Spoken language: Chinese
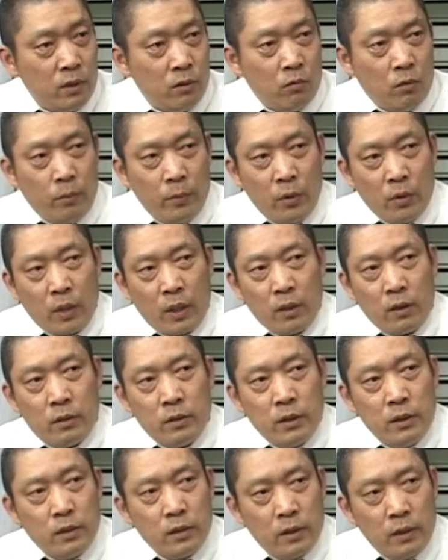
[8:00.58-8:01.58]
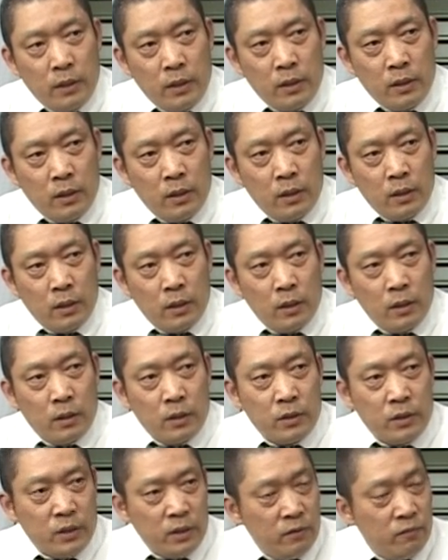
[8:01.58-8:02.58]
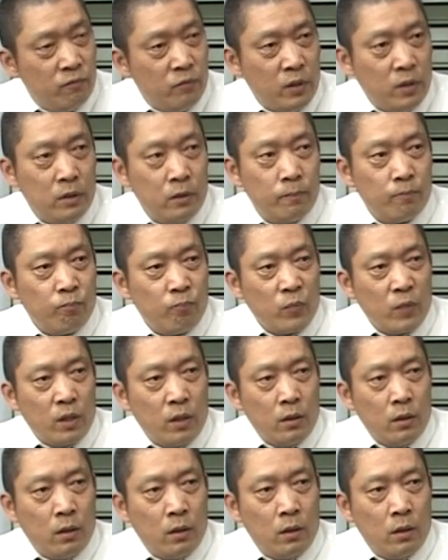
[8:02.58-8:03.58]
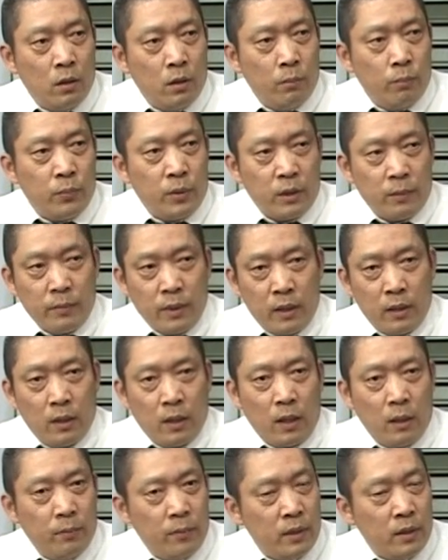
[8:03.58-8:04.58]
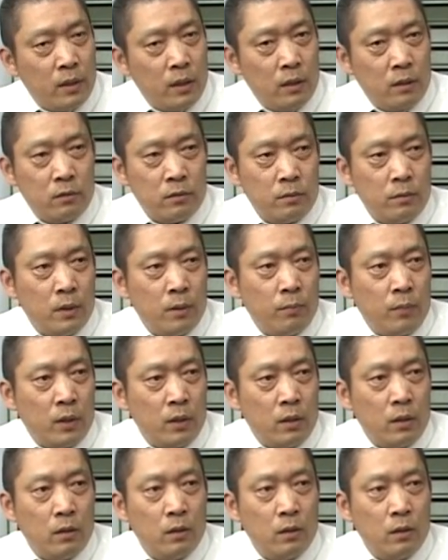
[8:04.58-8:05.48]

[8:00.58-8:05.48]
我没有看到任何一个新闻。平面的还有什么报道？